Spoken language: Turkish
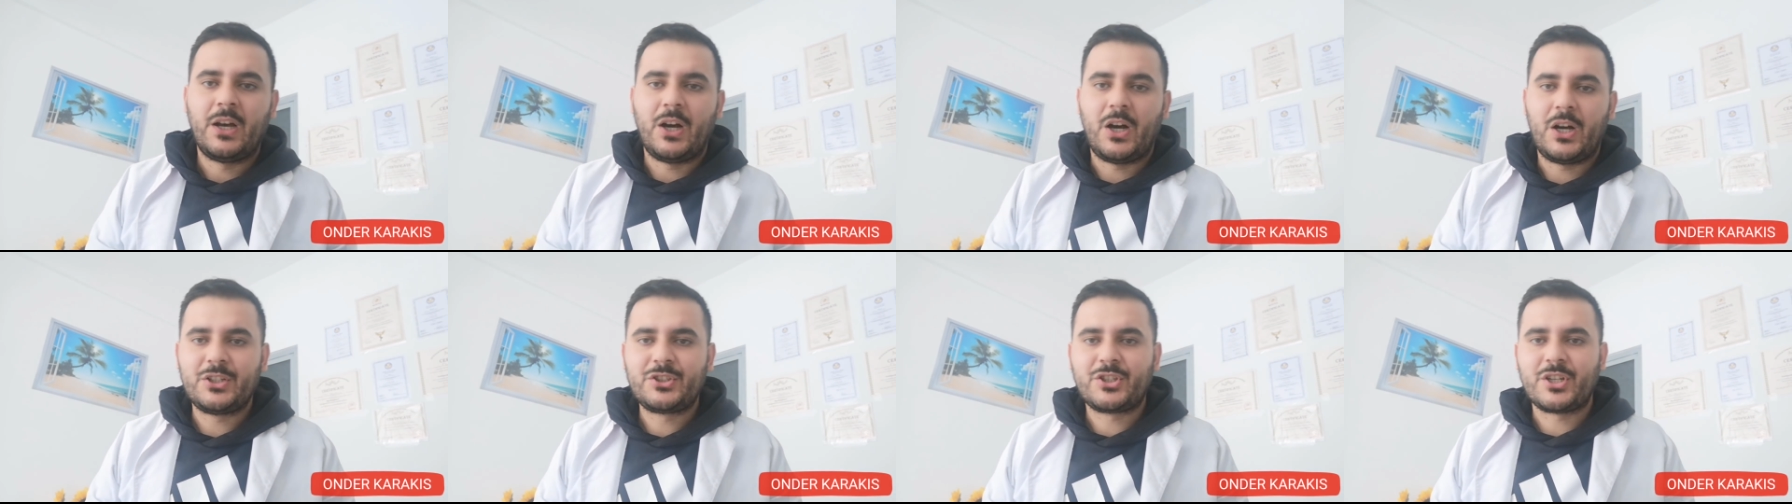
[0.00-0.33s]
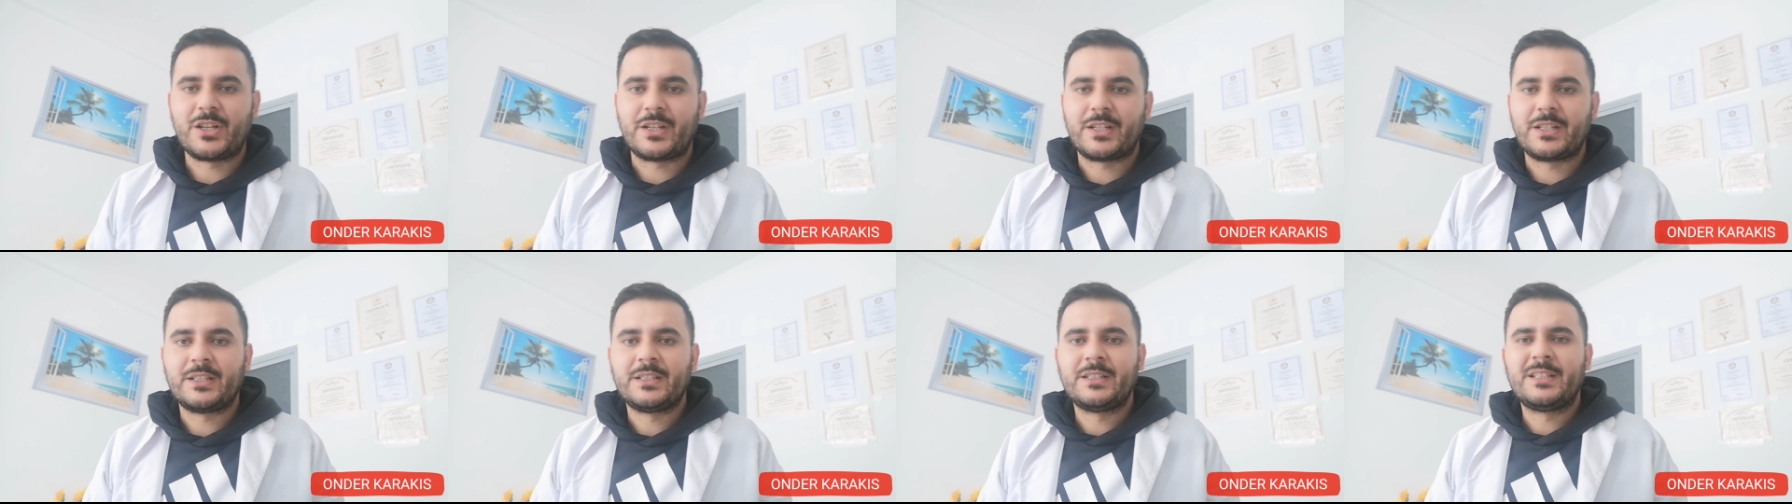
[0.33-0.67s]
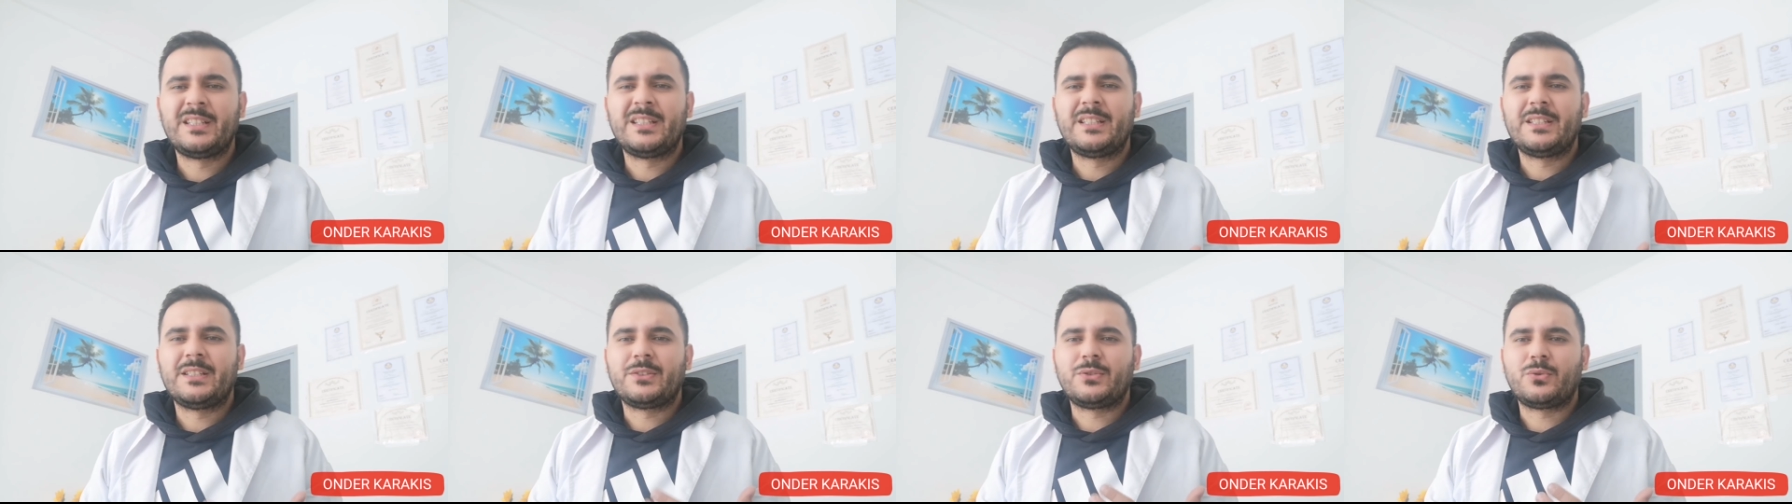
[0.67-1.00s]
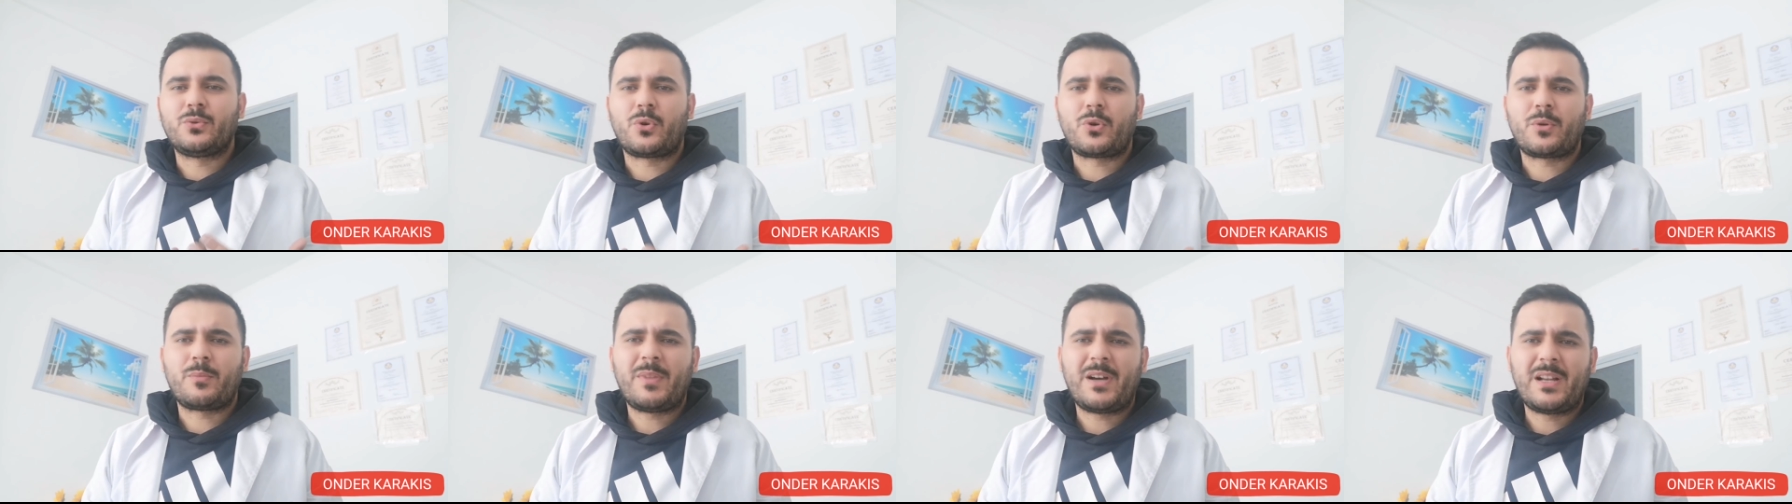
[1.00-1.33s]
Ancak
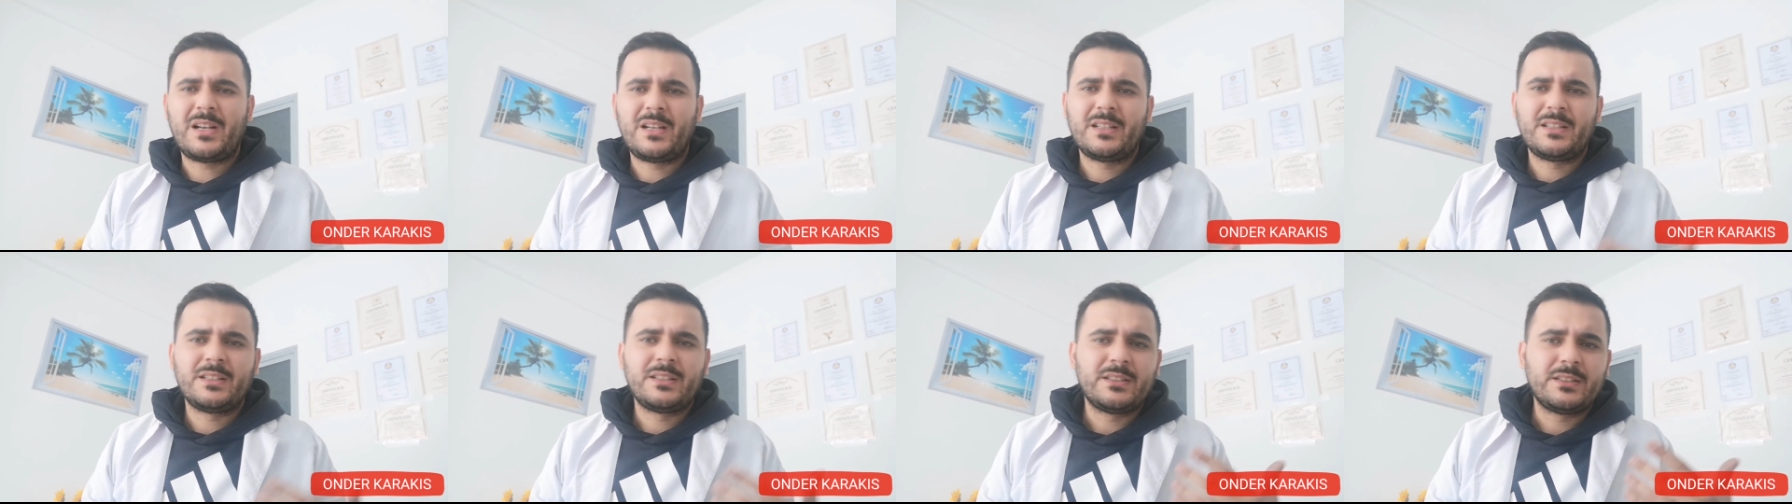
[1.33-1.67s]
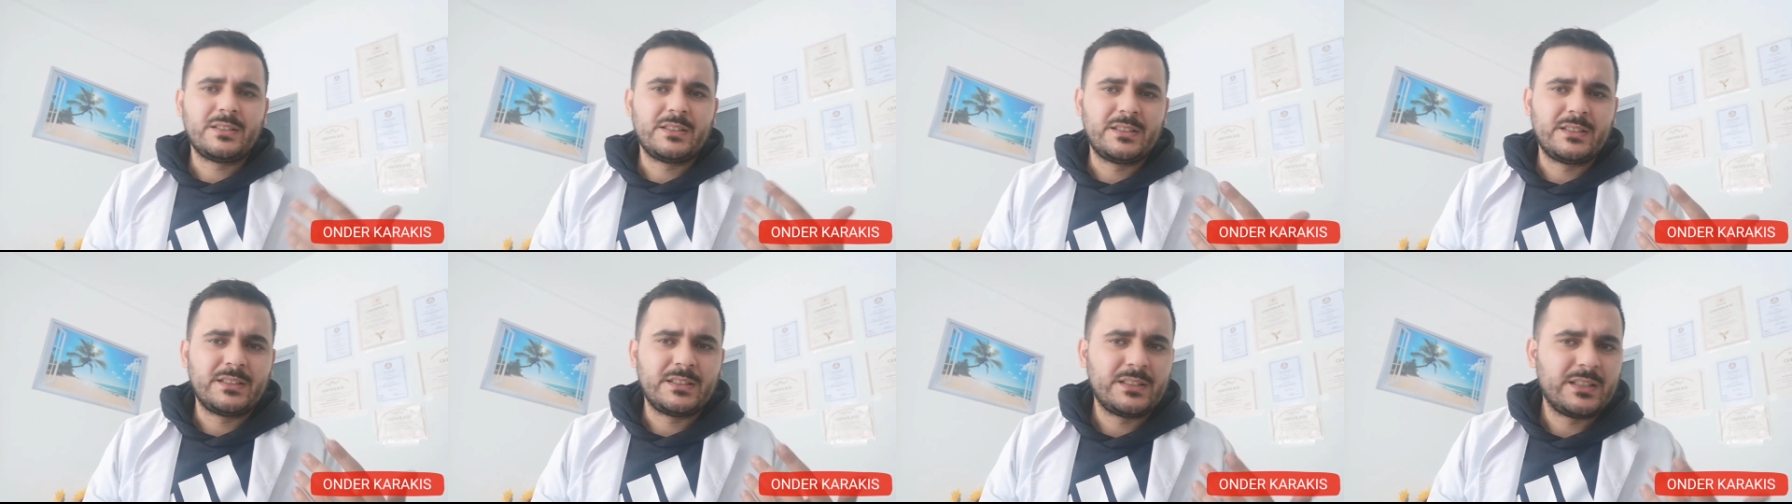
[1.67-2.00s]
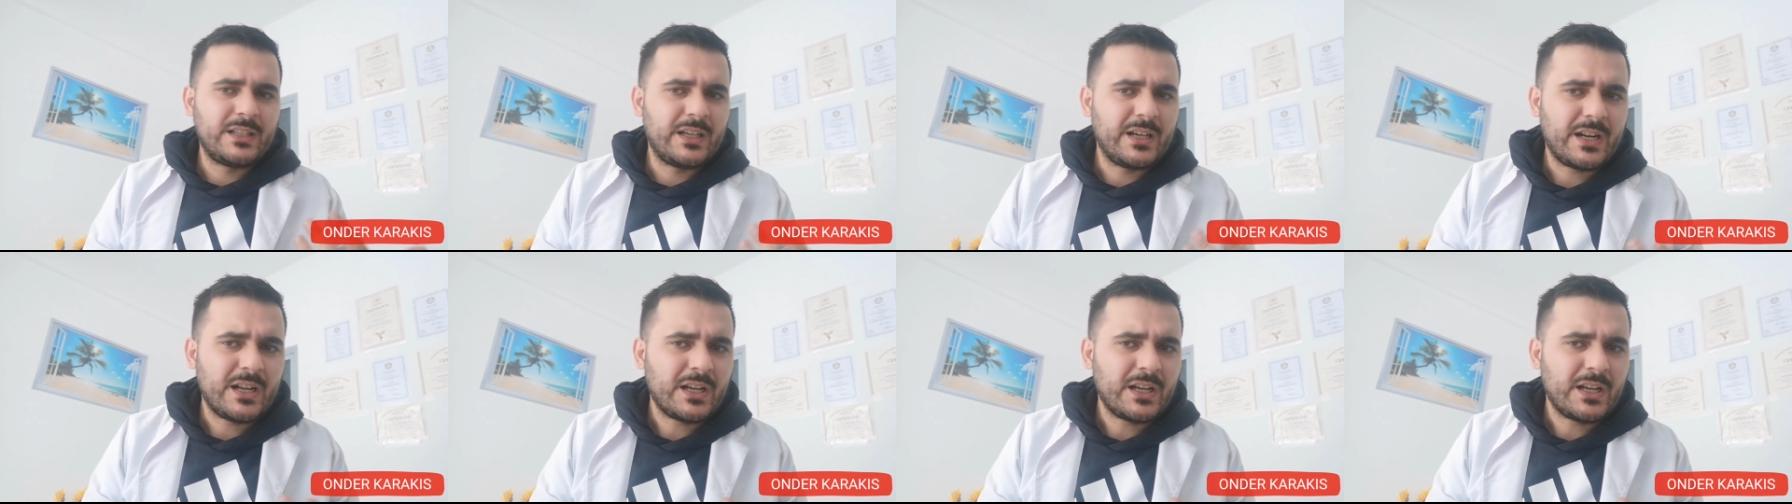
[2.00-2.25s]
normal e,